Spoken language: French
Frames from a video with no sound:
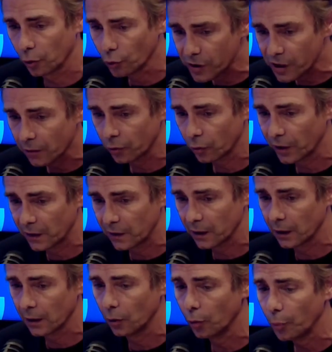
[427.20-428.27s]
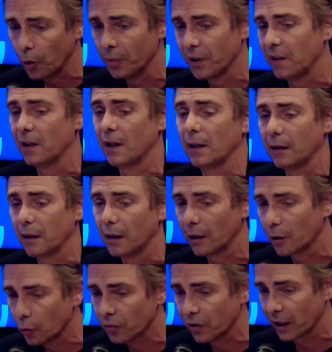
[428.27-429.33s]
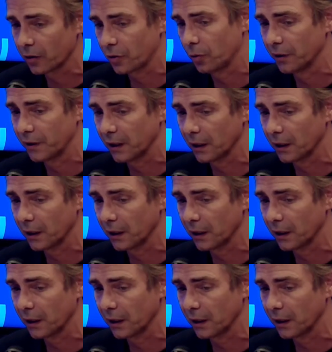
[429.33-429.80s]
que nous avons été mm. le premier théâtre à réouvrir sur le